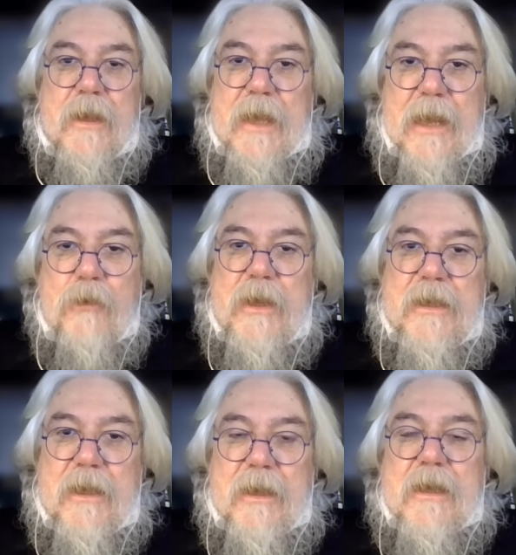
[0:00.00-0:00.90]
E
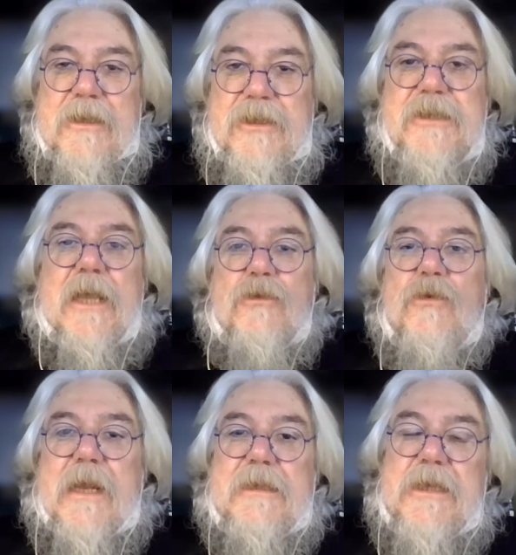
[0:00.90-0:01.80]
quindi c'è stato un
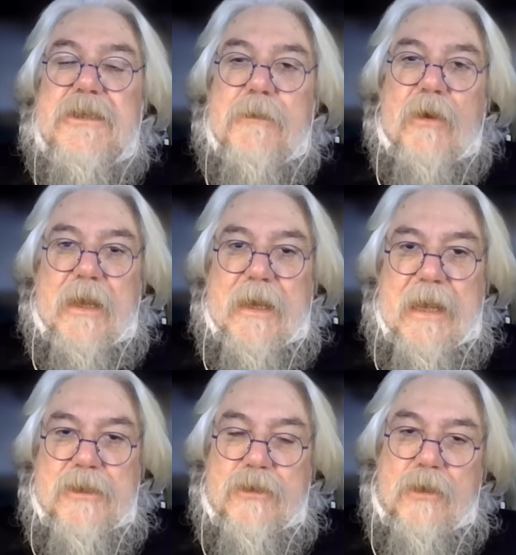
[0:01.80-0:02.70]
grandissimo
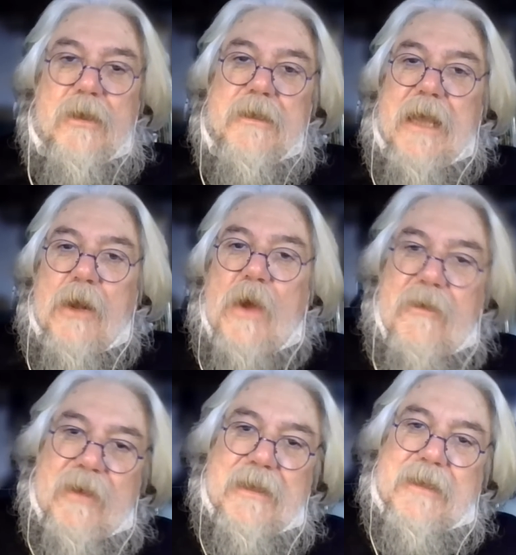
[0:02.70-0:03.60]
regresso da
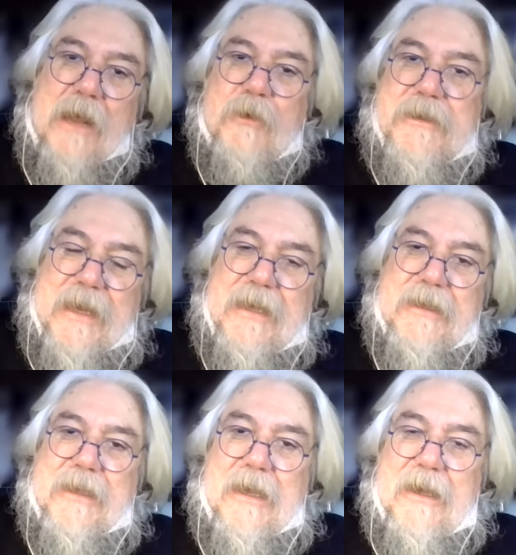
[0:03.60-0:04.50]
quei, 20, quei
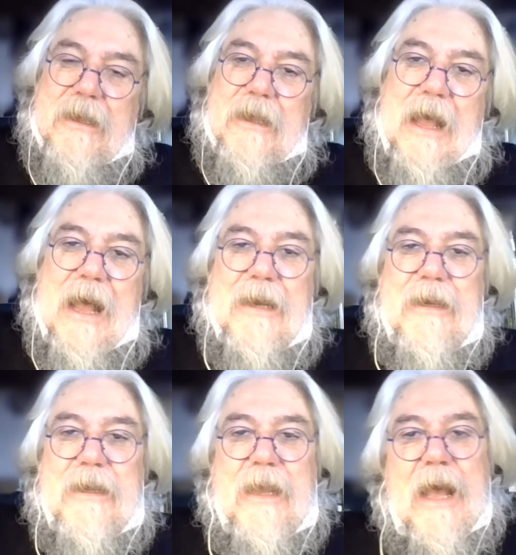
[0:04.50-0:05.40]
30
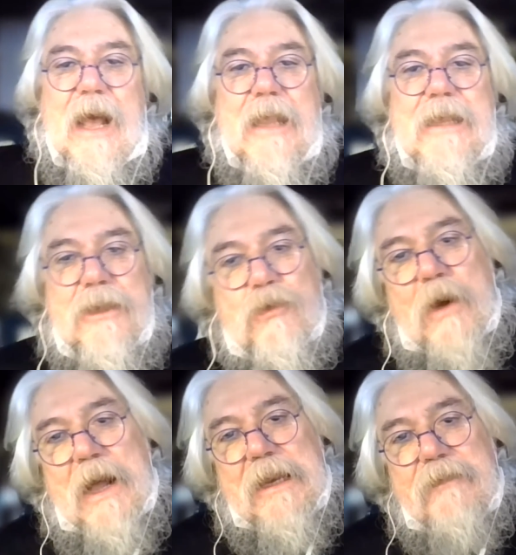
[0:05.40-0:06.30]
anni agli
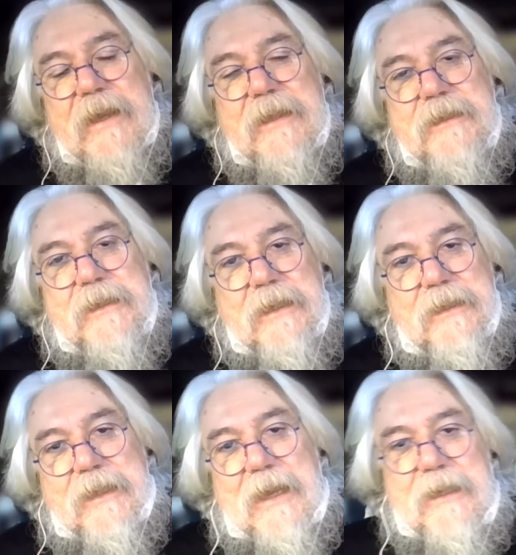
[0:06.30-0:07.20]
attuali 20-30
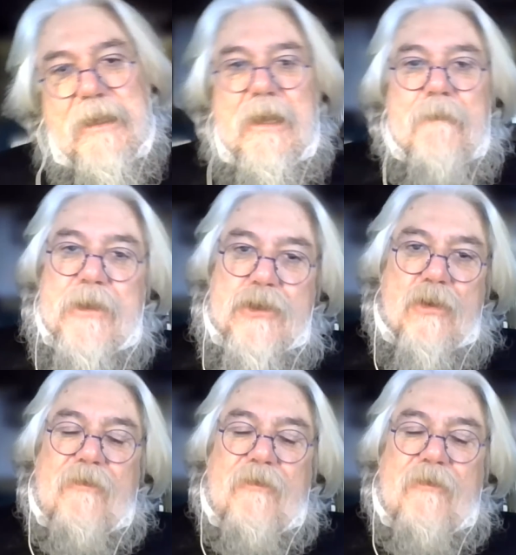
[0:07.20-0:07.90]
anni di